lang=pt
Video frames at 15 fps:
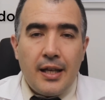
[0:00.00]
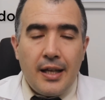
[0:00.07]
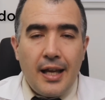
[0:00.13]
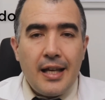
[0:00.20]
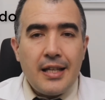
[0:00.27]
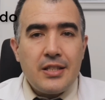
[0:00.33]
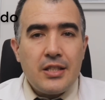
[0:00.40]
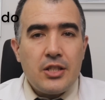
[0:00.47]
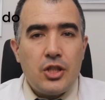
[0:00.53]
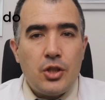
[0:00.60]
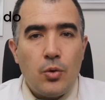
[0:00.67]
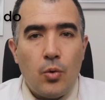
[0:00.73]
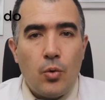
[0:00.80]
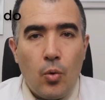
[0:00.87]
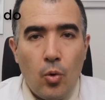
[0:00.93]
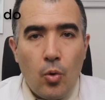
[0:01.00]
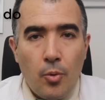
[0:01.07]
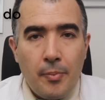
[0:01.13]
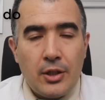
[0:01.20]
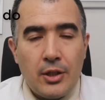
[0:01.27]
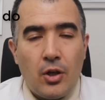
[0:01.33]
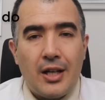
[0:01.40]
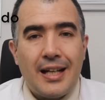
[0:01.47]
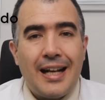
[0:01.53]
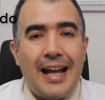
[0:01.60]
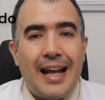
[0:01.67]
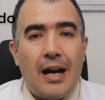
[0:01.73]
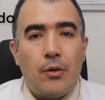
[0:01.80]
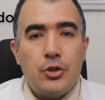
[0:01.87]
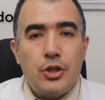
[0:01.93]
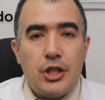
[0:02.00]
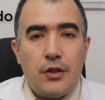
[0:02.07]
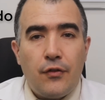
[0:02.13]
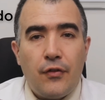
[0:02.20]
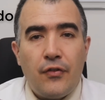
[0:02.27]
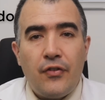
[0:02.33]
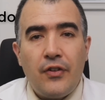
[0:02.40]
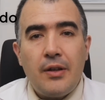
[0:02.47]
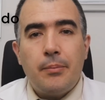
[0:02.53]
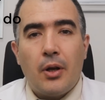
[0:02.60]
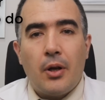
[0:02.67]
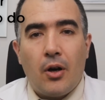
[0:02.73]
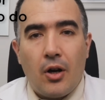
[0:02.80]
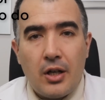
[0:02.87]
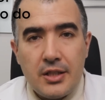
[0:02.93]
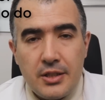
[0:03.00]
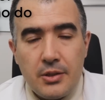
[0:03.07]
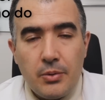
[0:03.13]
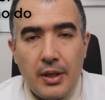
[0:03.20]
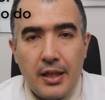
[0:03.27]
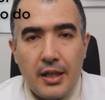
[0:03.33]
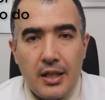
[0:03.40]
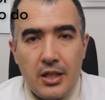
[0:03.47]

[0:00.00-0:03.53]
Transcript: Existiu um menor grau de fibrose, o que, que